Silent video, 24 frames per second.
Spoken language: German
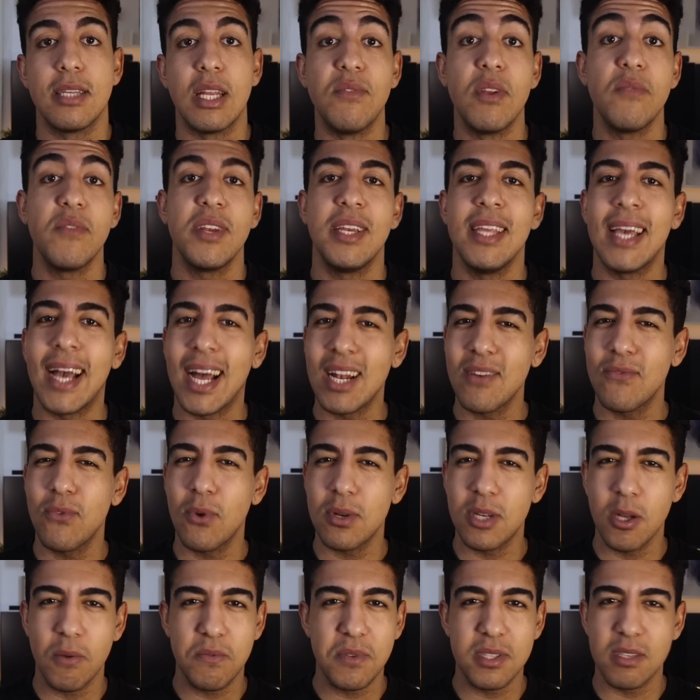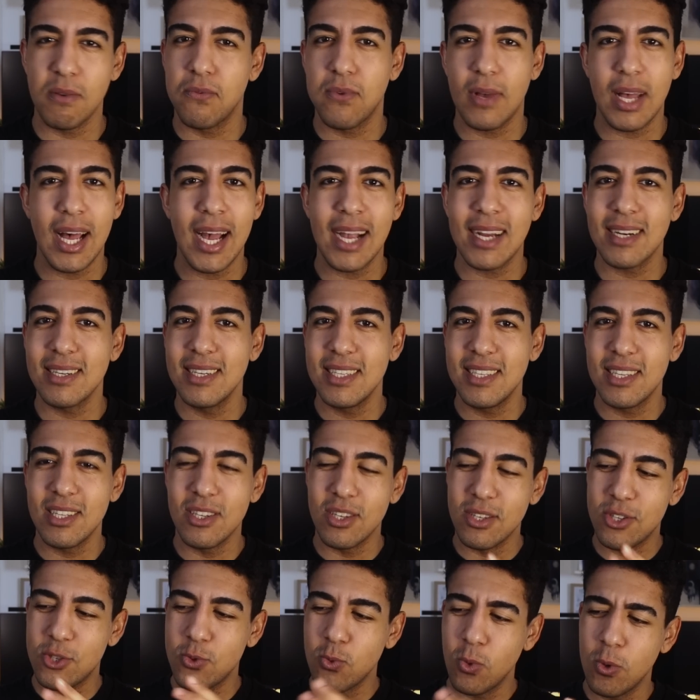Denn wenn wir die Antworten auf diese Fragen nicht
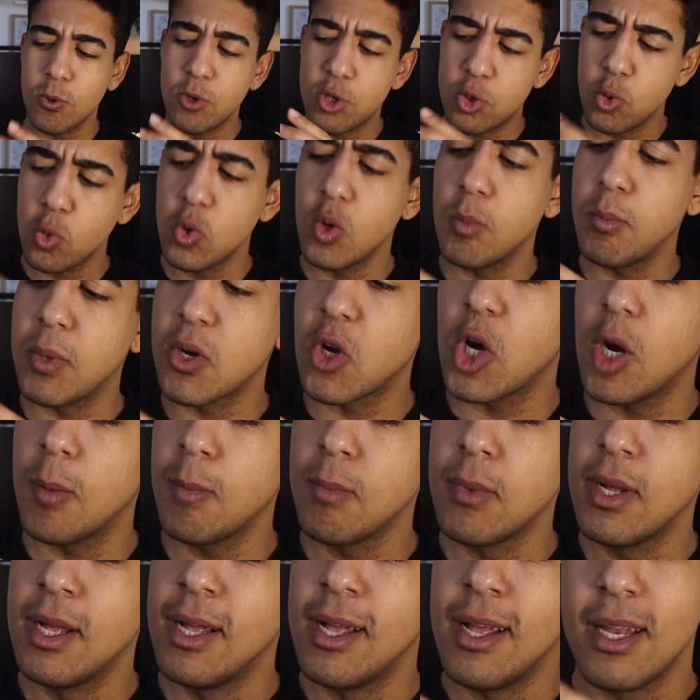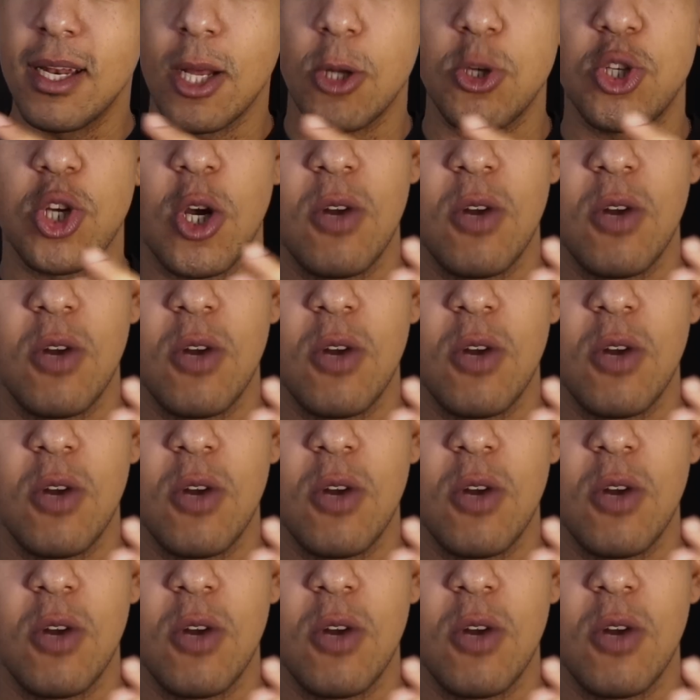in Schule und Studium bekommen, dann